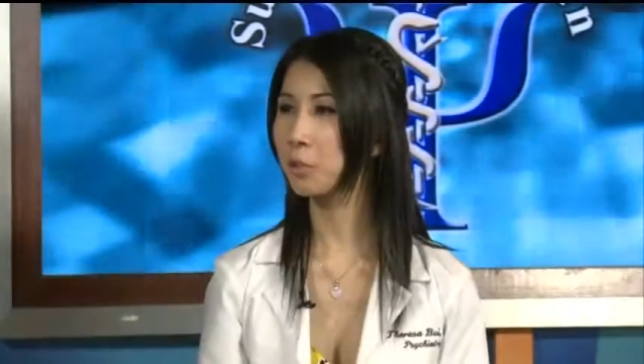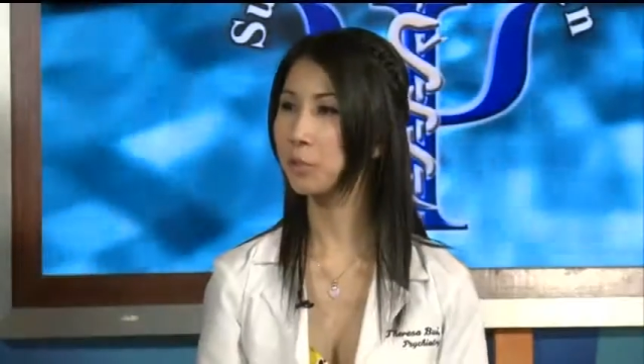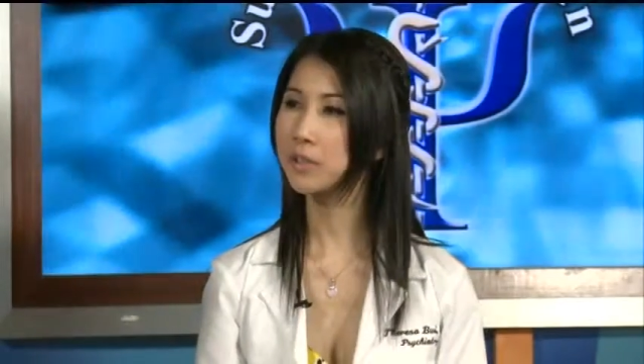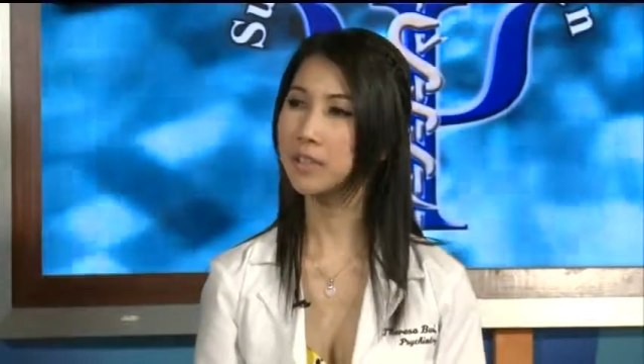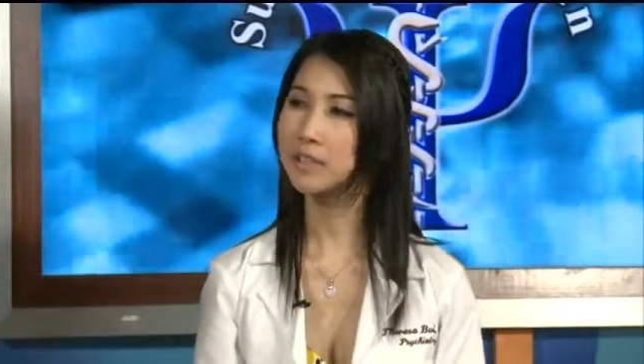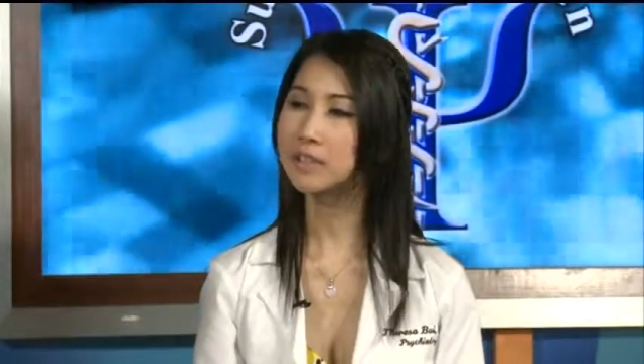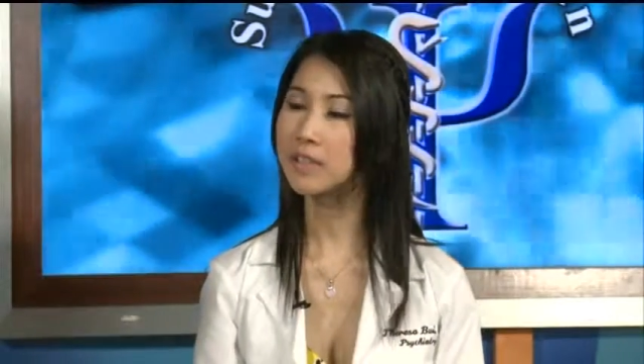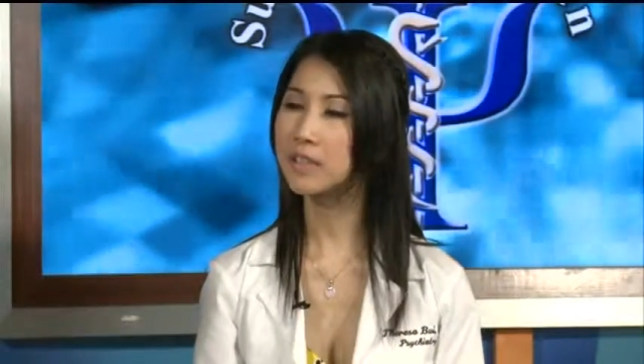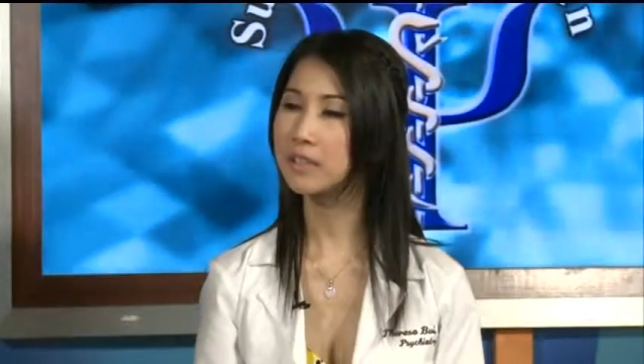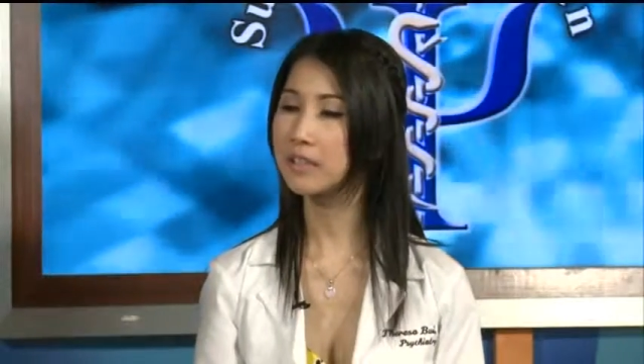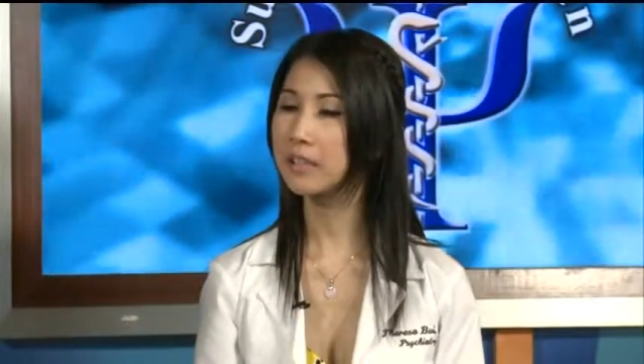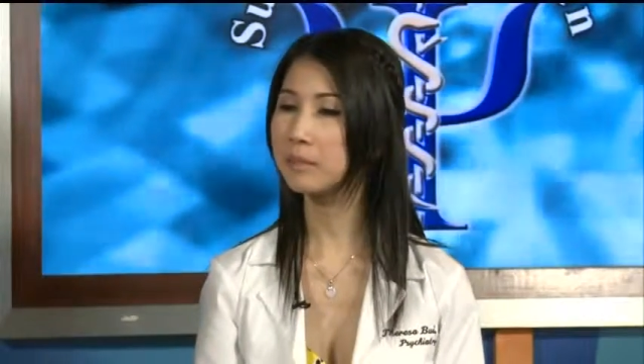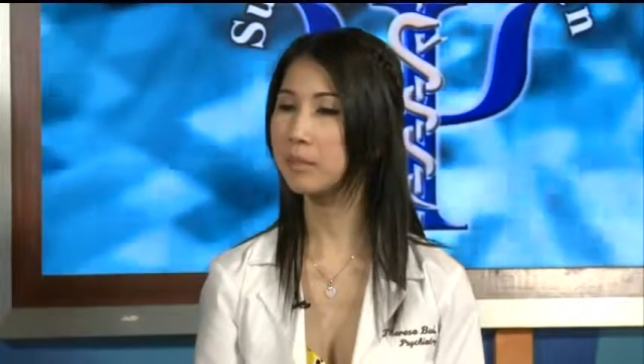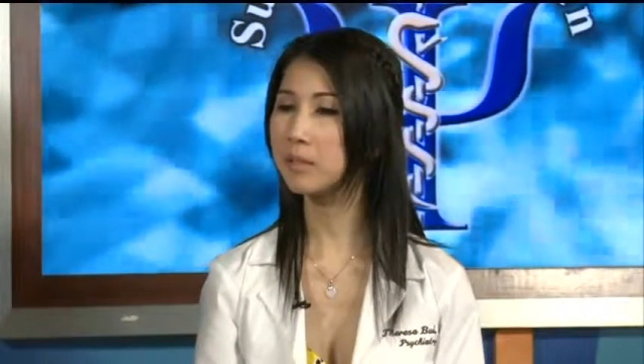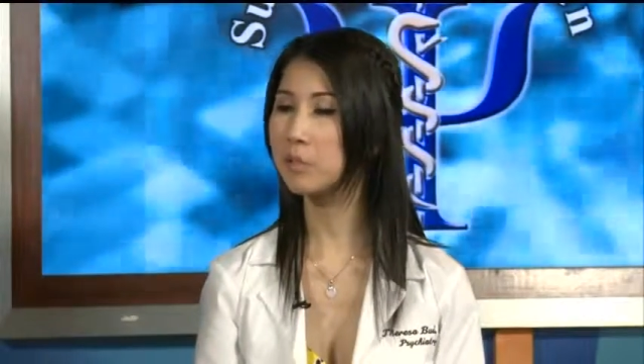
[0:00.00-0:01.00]
đổi tánh
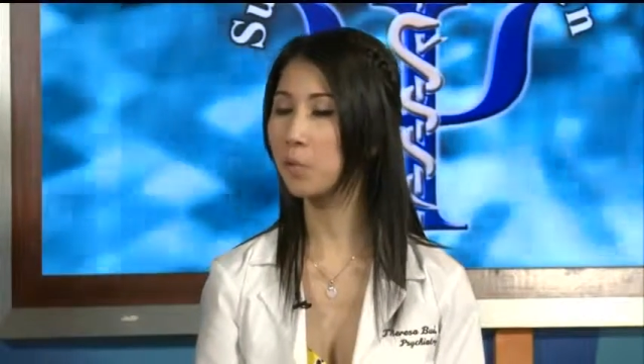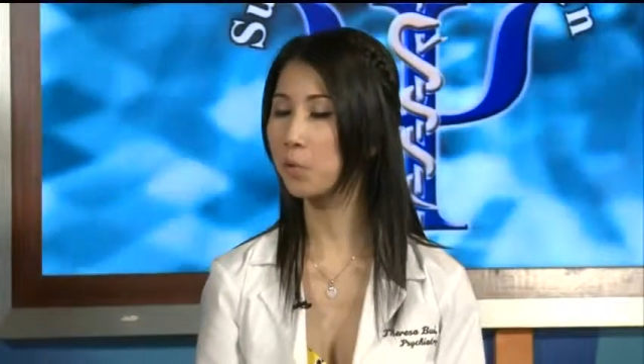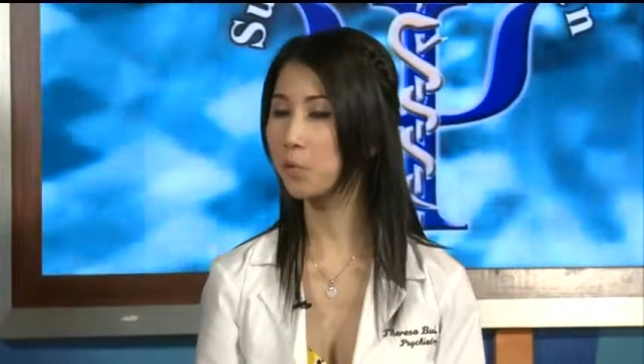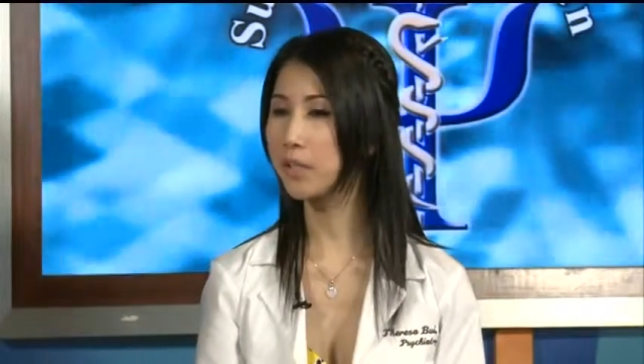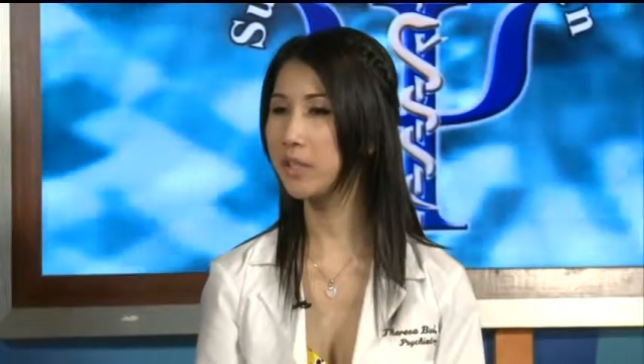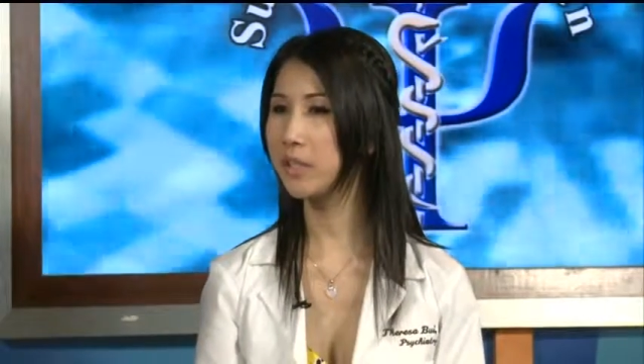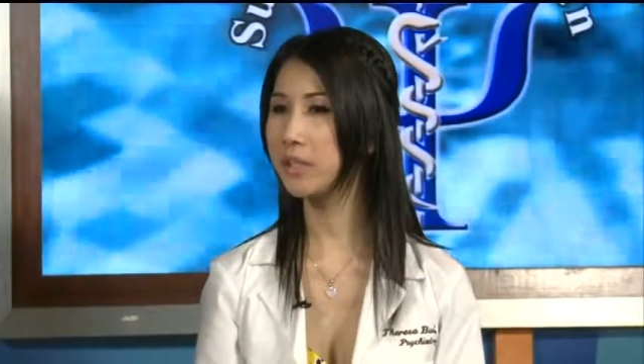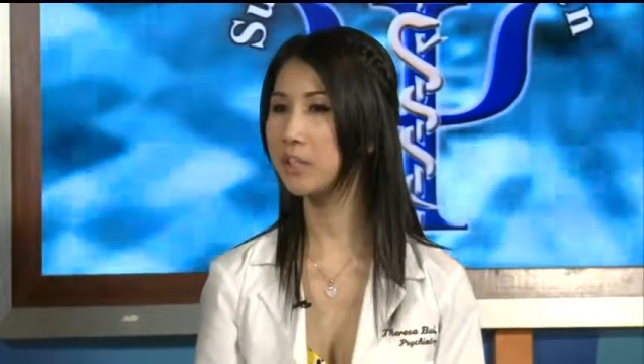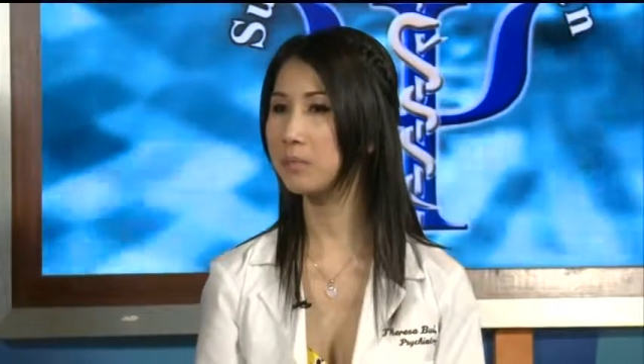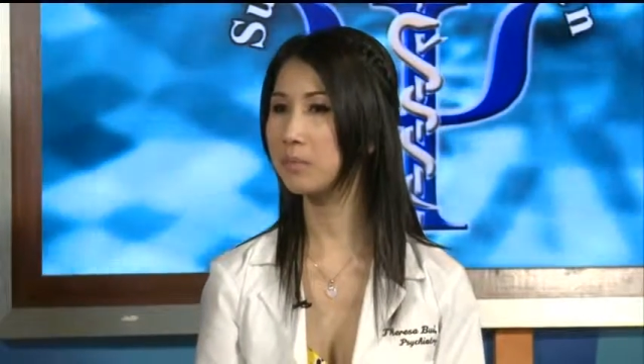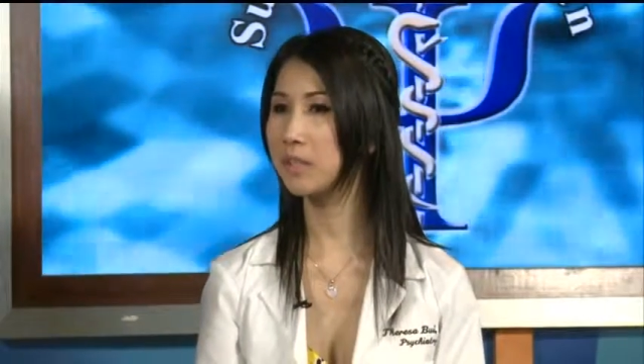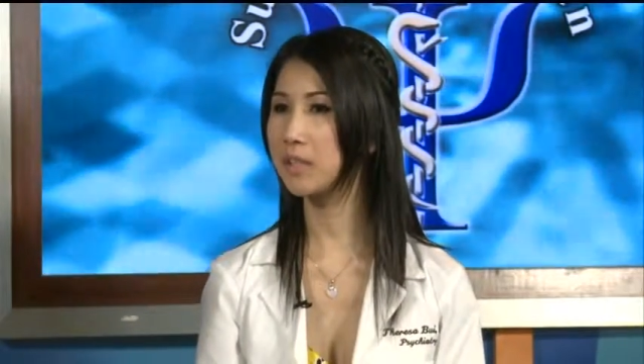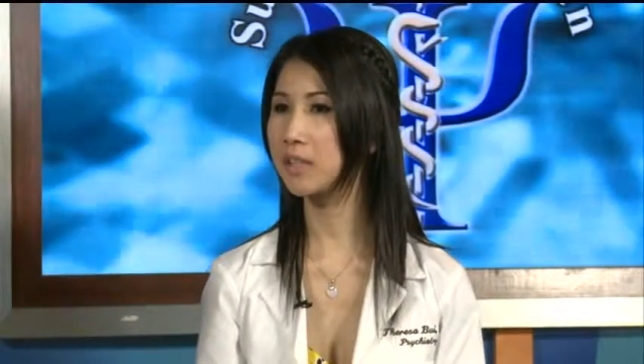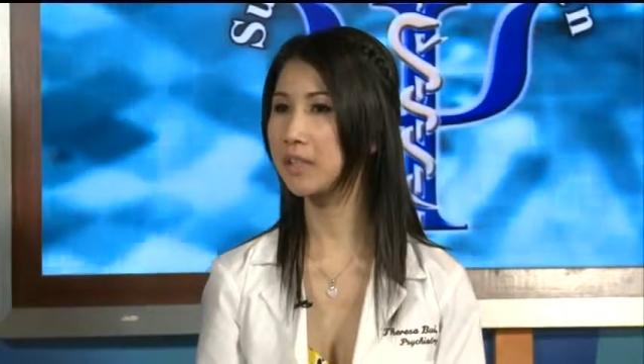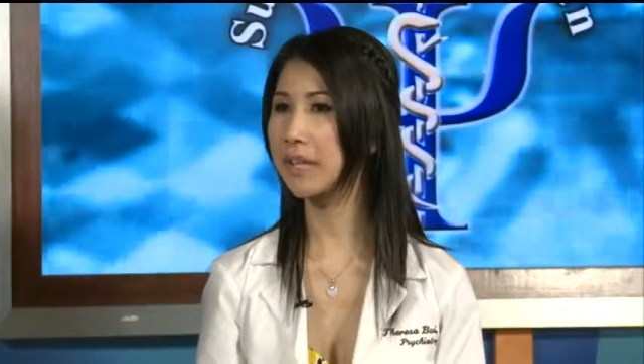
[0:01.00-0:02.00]
tình, để mà đổi để cho
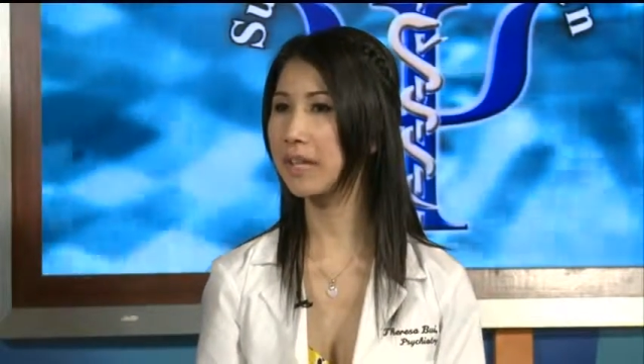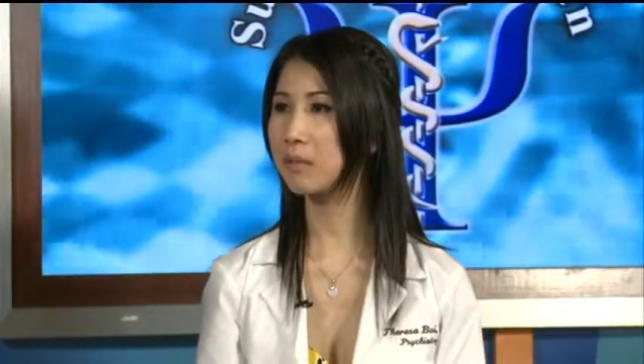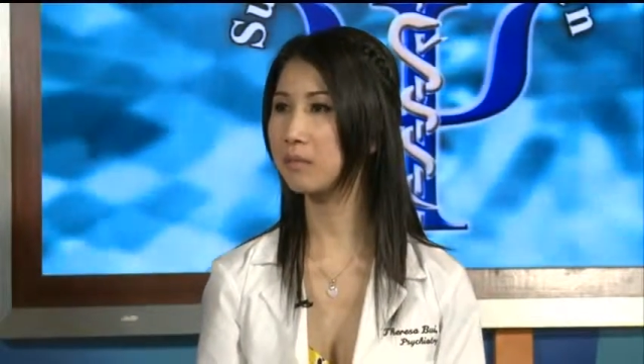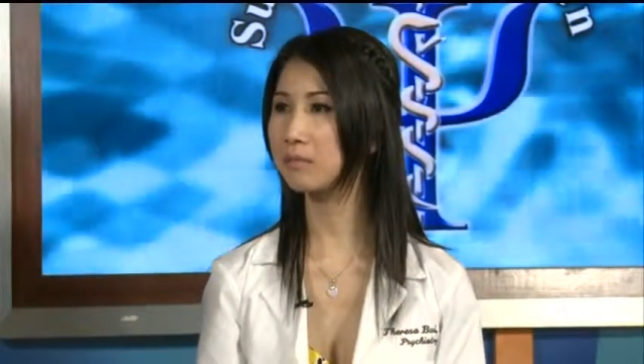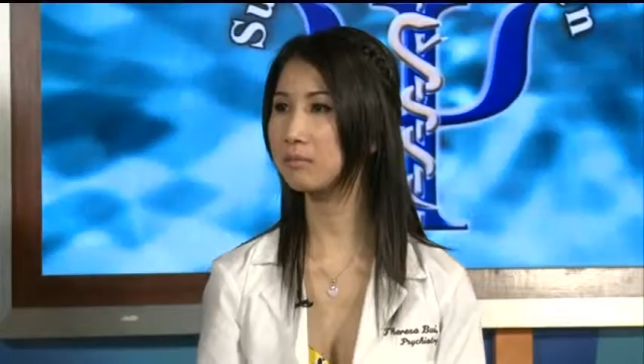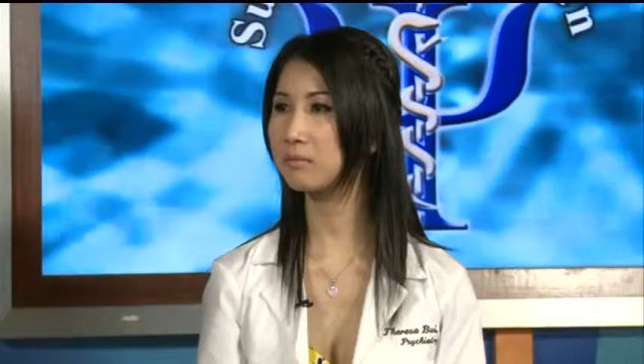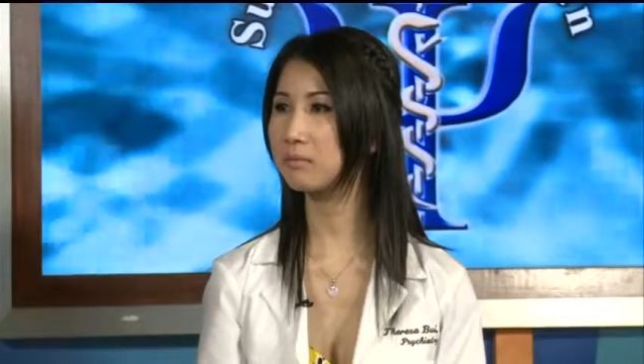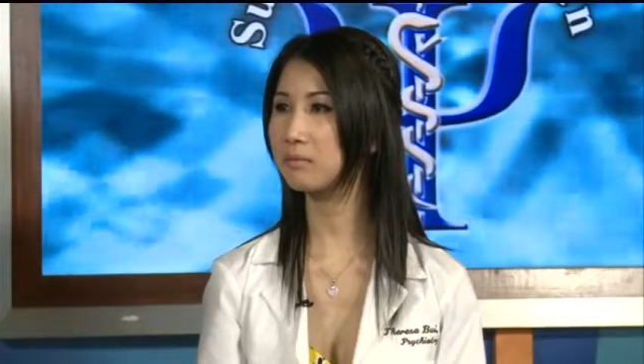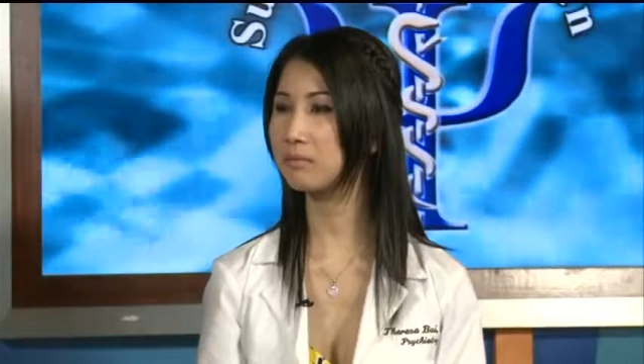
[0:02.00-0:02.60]
mà người ta